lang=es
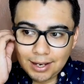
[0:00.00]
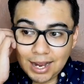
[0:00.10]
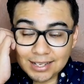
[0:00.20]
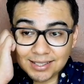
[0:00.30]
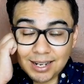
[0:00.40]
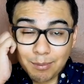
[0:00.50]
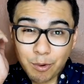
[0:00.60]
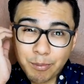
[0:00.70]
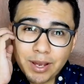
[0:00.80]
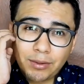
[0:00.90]
hasta el
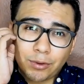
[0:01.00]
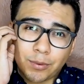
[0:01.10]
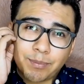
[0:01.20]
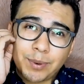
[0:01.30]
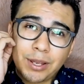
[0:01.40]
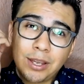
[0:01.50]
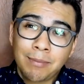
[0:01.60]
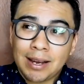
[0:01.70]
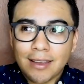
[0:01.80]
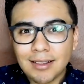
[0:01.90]
momento.
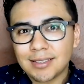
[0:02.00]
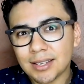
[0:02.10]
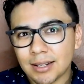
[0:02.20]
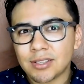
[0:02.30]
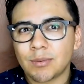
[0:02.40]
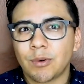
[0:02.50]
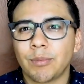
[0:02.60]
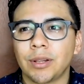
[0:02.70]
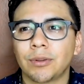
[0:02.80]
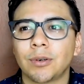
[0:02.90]
Imagínense en ese
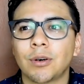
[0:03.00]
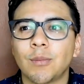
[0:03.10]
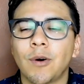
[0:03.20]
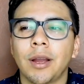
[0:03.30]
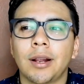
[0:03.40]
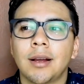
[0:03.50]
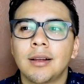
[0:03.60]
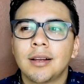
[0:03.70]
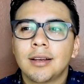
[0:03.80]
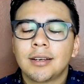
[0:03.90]
momento cómo era.
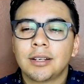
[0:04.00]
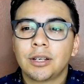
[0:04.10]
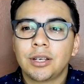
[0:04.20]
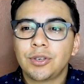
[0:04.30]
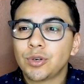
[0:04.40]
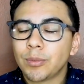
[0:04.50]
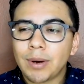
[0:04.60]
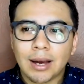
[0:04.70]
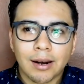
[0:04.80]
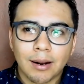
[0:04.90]
yo
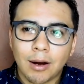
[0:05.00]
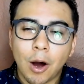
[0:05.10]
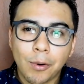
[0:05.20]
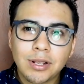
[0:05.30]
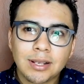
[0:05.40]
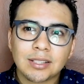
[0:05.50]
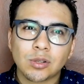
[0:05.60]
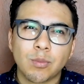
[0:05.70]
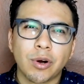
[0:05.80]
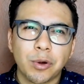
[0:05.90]
me agarraba. Ahorita es
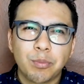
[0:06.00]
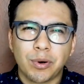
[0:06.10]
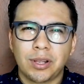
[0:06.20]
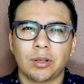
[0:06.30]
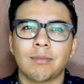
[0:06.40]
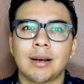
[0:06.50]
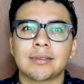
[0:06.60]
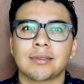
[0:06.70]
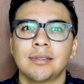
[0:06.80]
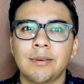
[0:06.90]
como que un poquito
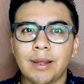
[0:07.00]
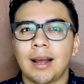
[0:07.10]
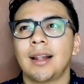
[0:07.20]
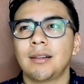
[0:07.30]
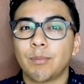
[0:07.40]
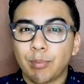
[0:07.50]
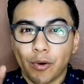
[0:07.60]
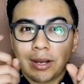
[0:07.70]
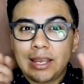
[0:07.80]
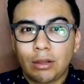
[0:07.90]
más liberal,
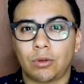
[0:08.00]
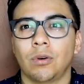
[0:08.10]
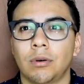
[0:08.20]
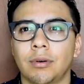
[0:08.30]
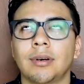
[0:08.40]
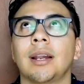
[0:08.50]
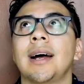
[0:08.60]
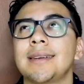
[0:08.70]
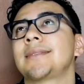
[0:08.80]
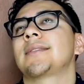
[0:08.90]
poquito,
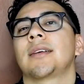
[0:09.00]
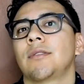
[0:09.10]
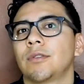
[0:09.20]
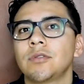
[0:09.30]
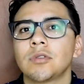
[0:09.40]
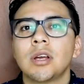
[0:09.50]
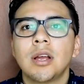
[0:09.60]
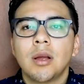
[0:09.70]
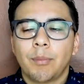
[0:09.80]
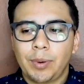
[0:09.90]
gracias a Dios
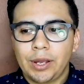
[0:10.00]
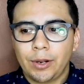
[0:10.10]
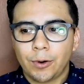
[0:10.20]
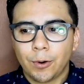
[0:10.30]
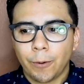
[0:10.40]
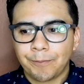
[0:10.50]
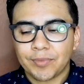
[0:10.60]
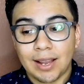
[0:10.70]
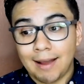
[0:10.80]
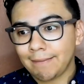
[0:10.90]
pero
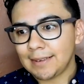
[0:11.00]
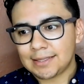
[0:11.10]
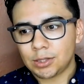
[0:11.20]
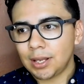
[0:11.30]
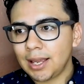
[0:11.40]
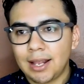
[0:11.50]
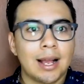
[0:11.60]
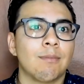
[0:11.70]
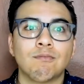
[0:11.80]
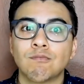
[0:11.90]
antes
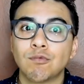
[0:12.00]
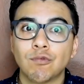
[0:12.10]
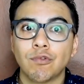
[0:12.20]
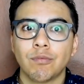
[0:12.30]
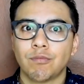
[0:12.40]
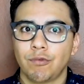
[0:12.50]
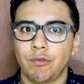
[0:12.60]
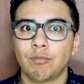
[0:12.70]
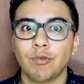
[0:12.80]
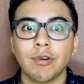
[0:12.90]
era muy,
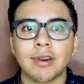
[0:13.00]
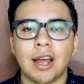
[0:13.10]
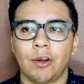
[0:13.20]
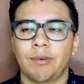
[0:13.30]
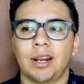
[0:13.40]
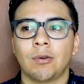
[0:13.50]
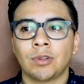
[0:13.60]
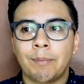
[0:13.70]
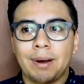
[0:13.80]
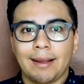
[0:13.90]
muy, muy raro ver a
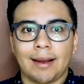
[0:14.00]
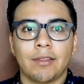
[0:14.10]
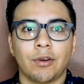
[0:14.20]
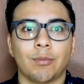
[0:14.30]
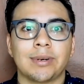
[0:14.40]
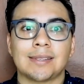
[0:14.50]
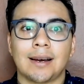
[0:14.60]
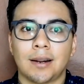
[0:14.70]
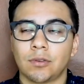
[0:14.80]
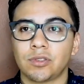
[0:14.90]
una pareja de hombres
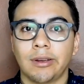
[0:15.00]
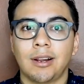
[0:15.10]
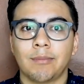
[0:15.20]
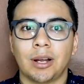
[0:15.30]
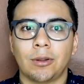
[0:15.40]
agarrándose de la